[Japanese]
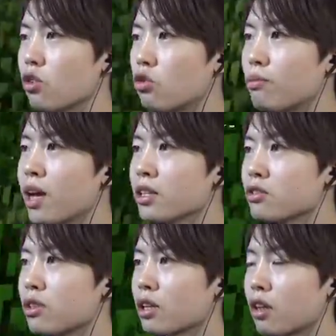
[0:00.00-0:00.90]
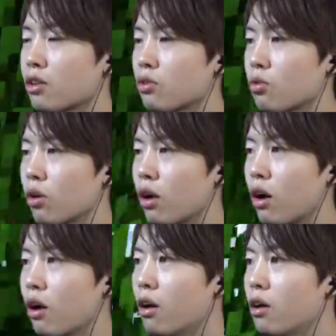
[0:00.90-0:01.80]
図を埋めやすくなったっていうのか
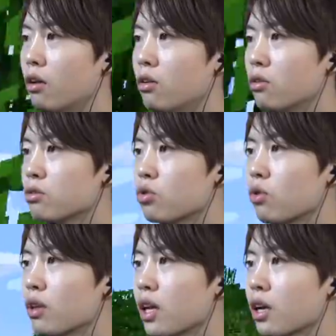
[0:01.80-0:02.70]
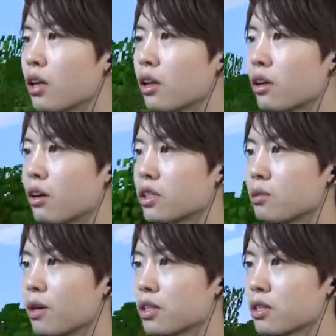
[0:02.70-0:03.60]
な。うん、それはね、かなり感
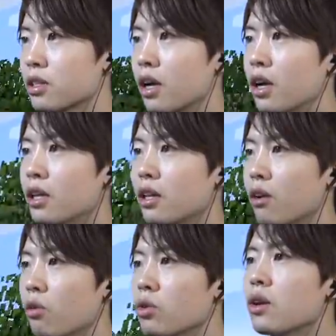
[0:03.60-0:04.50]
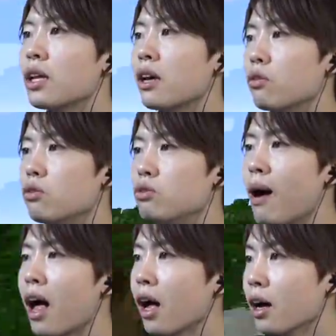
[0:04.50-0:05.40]
じます。で、本当ね、
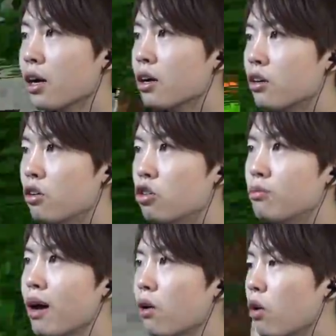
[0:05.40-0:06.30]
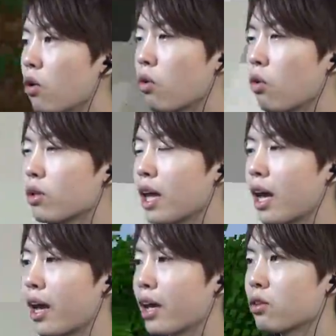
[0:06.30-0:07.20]
馬馬こう
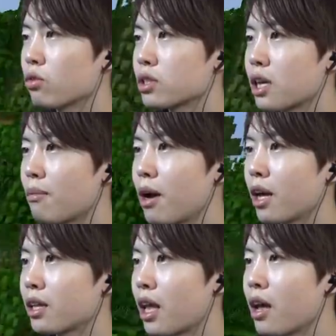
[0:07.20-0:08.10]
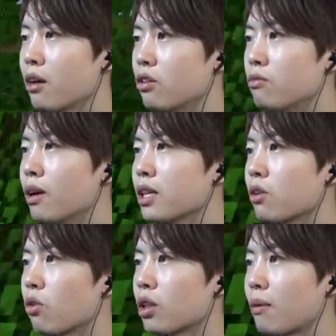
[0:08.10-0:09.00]
ね、えっ、ー、と、捕まえて、馬で
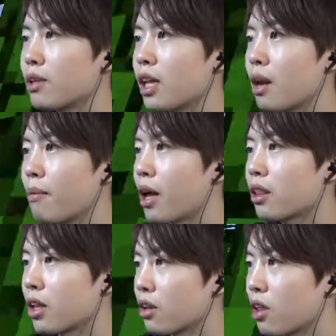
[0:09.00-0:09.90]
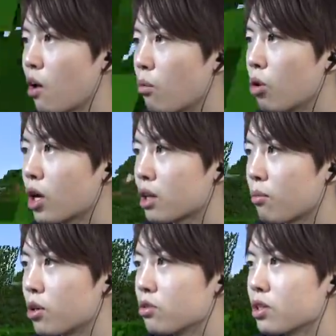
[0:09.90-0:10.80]
こう旅出ればっていうね、思う方
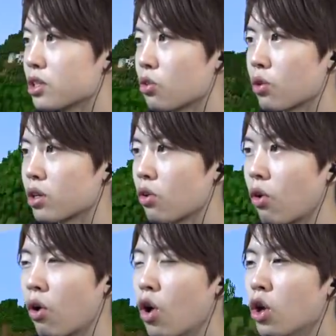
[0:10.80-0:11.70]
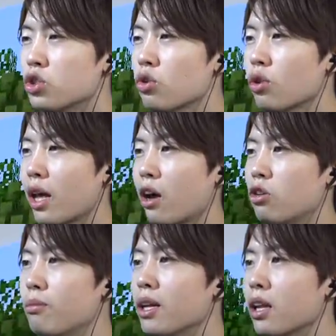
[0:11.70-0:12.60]
もいるんでしょうけど、ちょっとね、
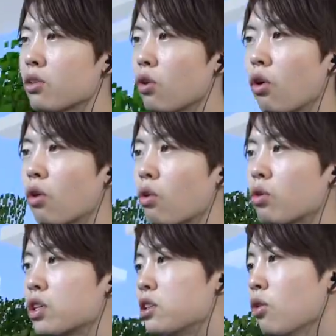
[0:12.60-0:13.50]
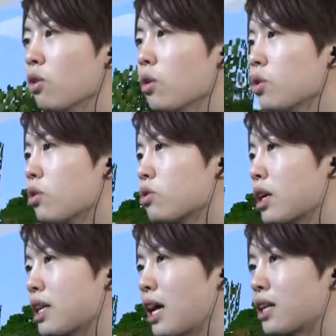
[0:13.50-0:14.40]
馬だと、こう、機動力
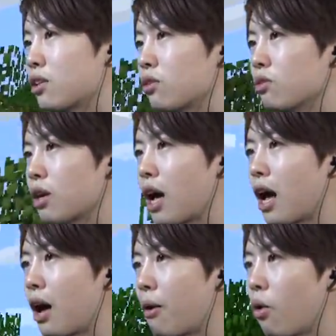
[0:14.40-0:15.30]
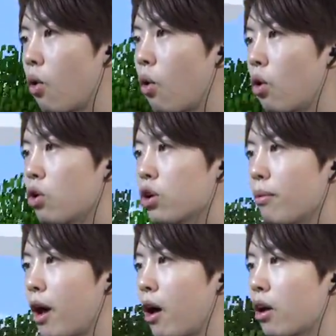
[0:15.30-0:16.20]
がないというか、お、や
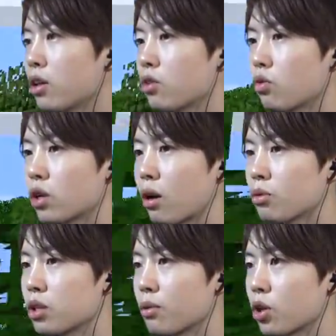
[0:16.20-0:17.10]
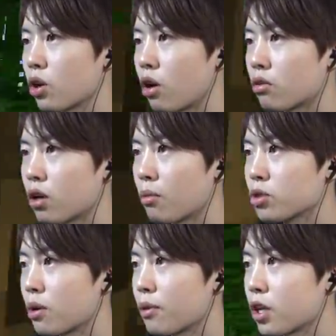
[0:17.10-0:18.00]
べえ、あんなところにかぼちゃ畑がある。か
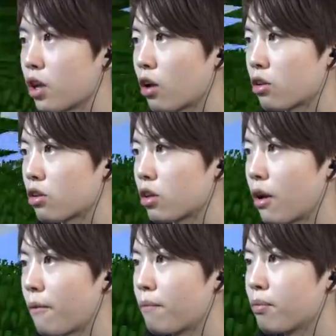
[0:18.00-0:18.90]
ぼちゃ畑発見。